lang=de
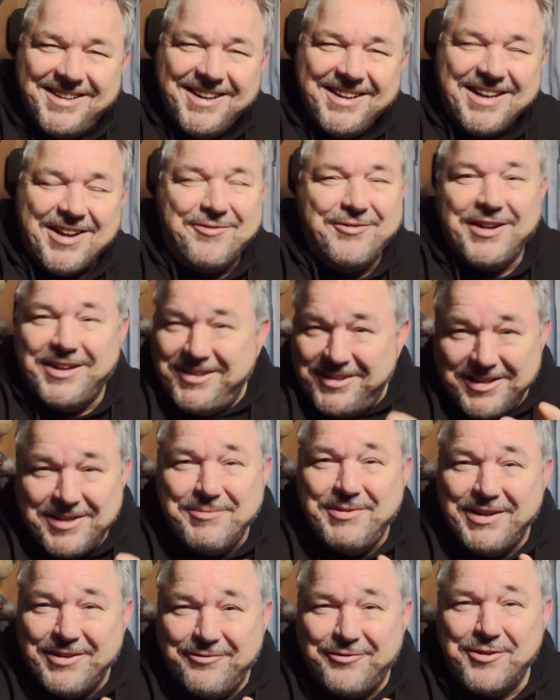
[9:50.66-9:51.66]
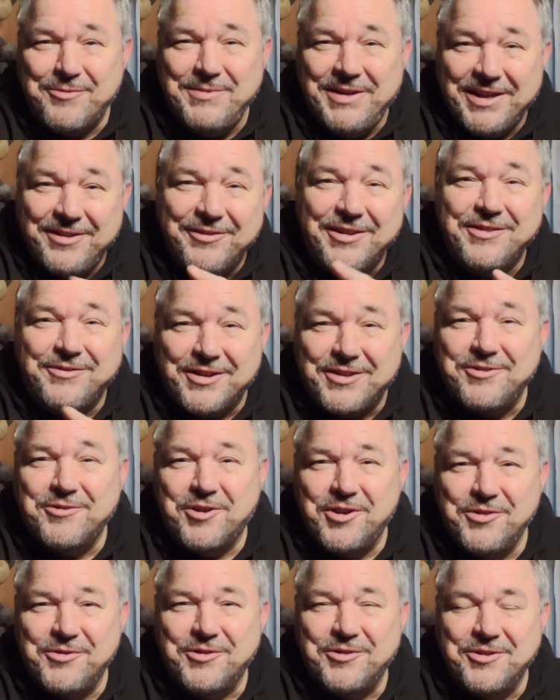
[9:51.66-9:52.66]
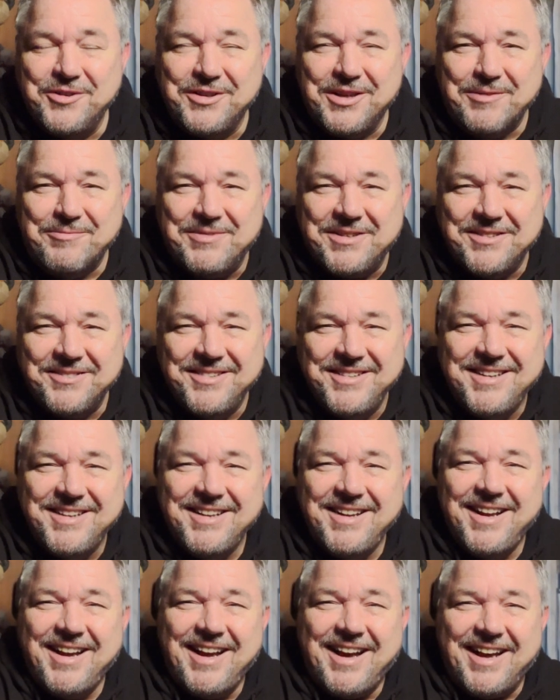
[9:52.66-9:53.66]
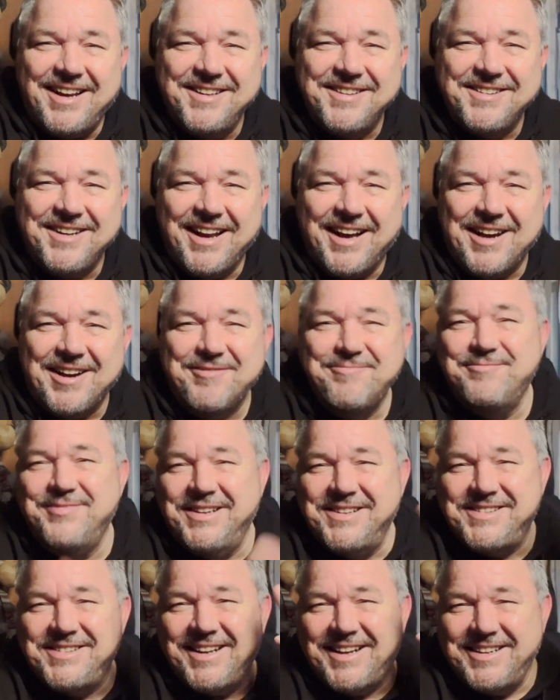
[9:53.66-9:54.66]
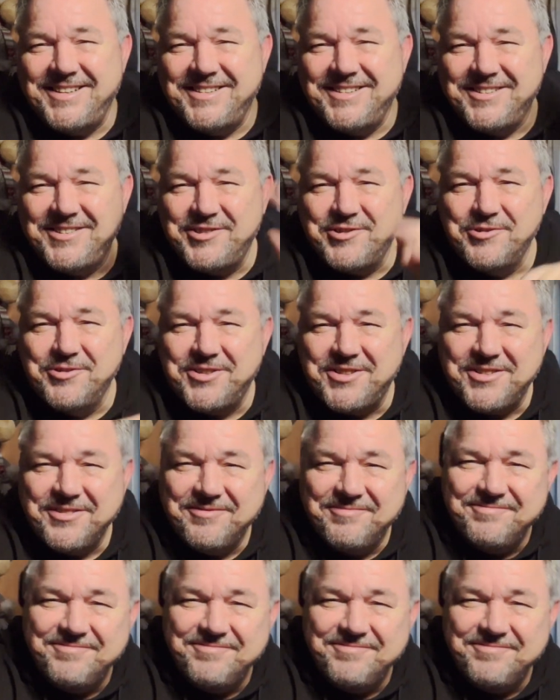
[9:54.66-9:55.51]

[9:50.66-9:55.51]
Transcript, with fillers: da werdet ihr nämlich informiert, wenn es was Neues von uns gibt. Alles klar. Bis dann. Tschüss.